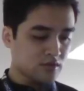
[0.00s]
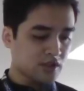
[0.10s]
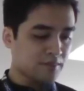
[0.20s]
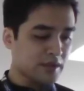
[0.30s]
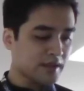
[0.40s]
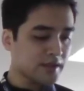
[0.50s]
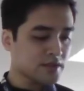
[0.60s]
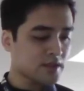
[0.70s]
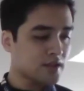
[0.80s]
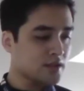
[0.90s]

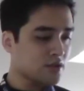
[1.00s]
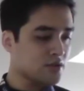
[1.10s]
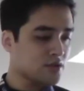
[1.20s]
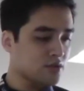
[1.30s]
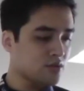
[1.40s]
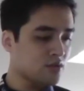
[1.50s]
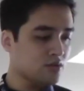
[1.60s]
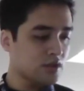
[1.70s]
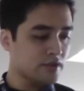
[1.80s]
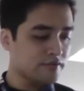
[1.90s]
nagpa-text na rin ako through
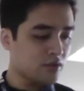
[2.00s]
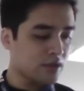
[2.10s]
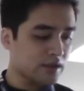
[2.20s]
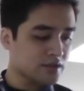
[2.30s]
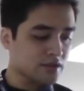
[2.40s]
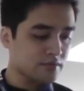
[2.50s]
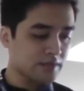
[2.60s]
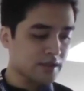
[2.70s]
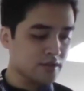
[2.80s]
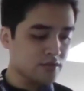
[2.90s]
Infocast
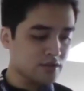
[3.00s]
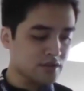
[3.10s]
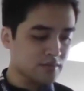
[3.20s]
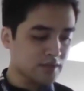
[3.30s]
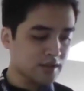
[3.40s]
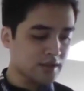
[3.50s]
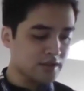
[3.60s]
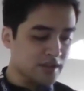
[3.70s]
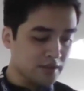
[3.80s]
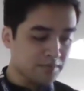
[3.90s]
para dun sa mga
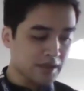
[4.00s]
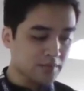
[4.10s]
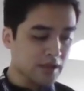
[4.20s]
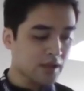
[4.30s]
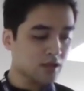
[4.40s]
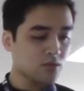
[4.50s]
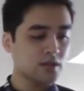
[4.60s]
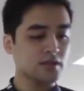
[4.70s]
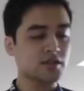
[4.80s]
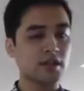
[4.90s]
hindi pa makakuha
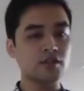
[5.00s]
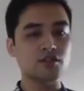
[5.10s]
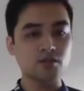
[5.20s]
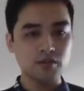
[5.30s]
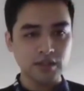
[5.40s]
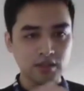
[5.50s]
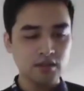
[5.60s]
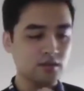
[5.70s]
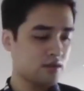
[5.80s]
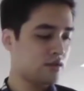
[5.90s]
ng schedule na
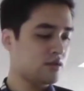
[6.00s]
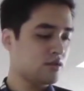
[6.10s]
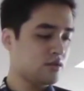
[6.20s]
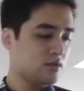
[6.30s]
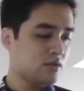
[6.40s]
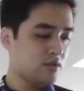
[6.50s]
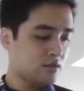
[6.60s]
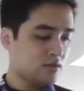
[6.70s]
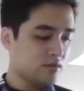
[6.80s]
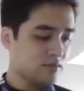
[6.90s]
ano,
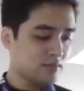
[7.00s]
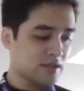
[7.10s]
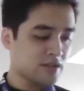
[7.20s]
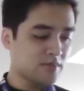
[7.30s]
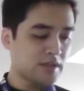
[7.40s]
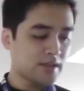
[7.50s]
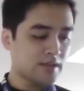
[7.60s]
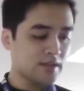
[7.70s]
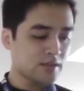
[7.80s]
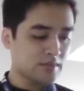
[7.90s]
masabihan
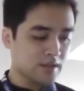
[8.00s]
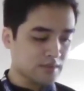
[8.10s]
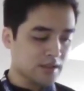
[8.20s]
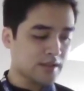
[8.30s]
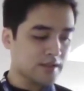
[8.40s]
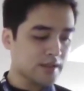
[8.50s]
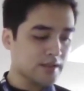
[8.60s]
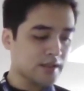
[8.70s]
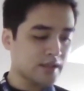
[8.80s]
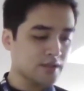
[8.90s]
lang na mag magantay
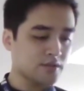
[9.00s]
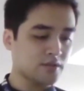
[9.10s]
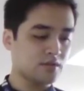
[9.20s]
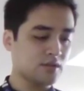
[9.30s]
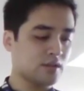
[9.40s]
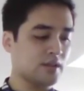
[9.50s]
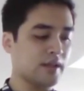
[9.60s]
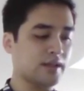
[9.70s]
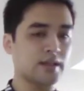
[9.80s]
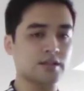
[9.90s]
tayo.
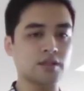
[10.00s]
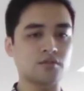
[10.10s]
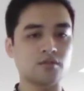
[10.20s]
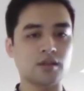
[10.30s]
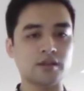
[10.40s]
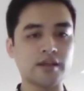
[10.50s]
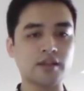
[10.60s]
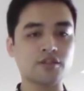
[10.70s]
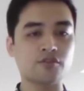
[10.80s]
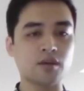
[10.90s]
Antayin natin yung uh,
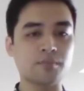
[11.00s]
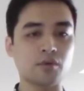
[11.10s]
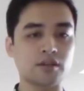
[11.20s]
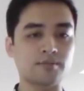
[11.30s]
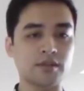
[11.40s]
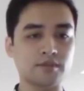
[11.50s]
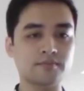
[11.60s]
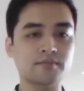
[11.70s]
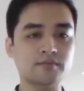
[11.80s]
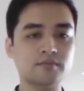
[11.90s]
text for appointment.
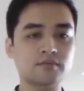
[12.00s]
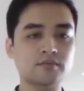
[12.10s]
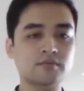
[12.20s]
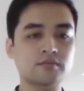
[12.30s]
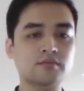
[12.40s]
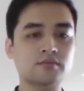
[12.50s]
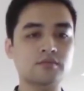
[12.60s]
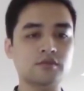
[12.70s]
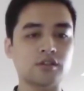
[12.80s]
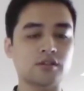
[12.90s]

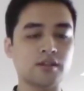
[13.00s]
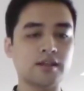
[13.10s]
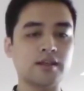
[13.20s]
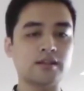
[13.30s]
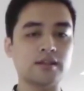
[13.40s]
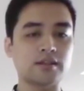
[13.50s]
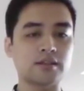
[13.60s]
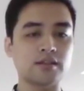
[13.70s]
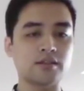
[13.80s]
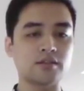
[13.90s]
Antayin lang
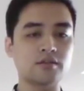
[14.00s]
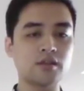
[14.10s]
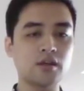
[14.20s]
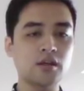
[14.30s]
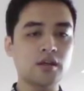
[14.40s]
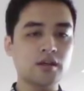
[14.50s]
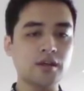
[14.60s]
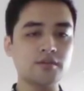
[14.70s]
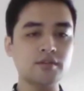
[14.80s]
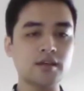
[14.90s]
natin.
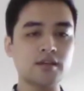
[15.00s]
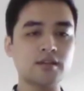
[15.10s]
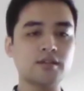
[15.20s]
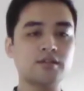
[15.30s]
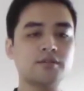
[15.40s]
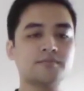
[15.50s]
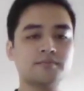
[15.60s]
Ngayon, uh,